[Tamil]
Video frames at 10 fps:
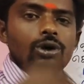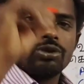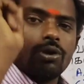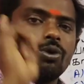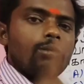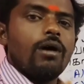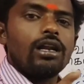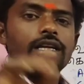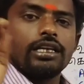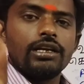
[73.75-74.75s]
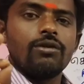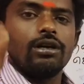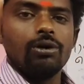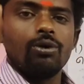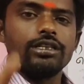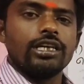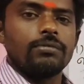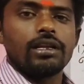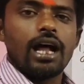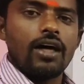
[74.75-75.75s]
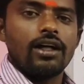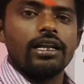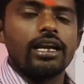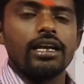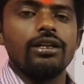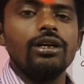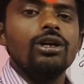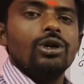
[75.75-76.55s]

ஸோ ஒரு மார்க் ஈக்குவல் டு ஒரு சாப்டர் அதான் டார்கெட்டு